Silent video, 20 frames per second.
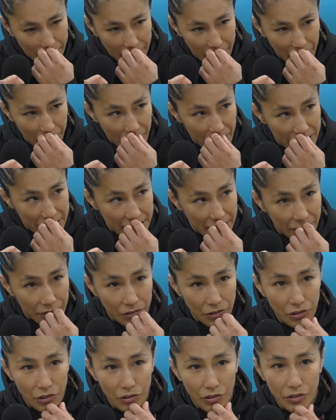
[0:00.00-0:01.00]
やっぱりちゃん
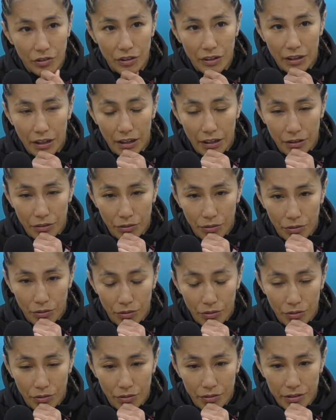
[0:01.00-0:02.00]
とあ
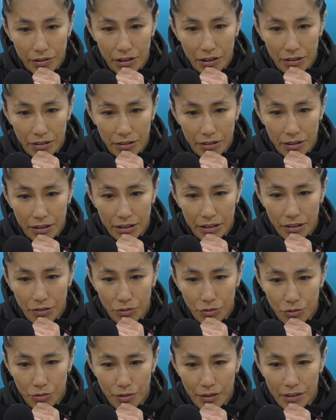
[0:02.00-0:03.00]
のやってきた
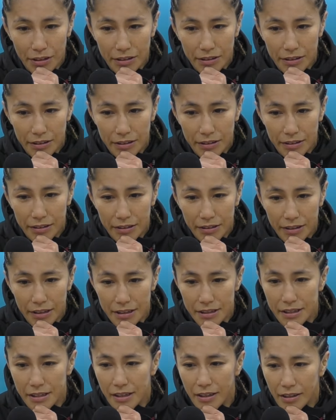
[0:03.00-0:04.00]
ことが
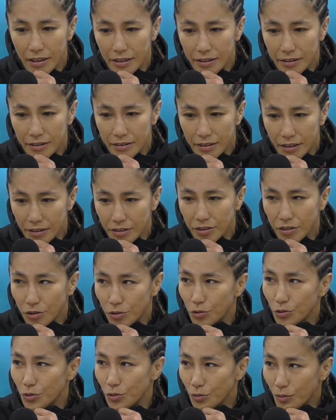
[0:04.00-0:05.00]
出せなかったとい
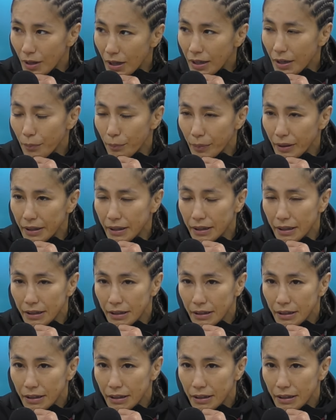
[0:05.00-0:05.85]
うことはやっぱり